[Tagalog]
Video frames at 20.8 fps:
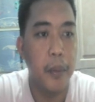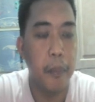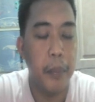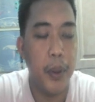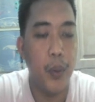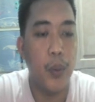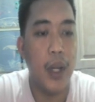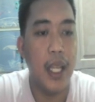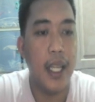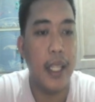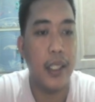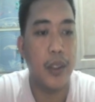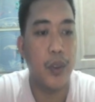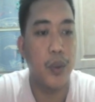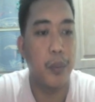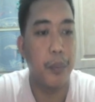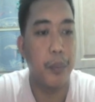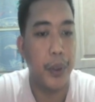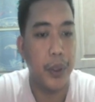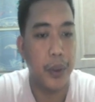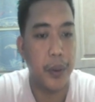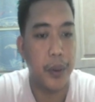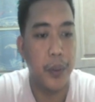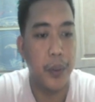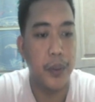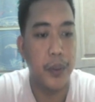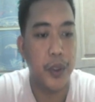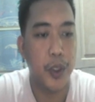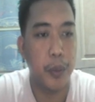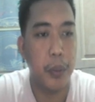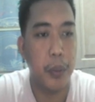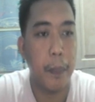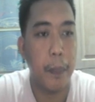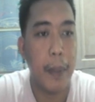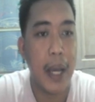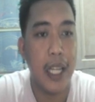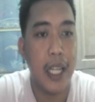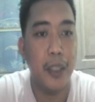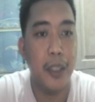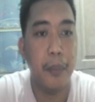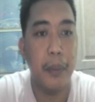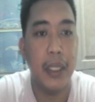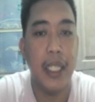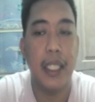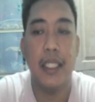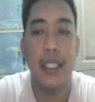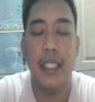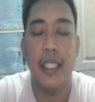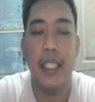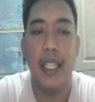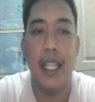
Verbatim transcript: B-Wallet 2.0. So paano ba natin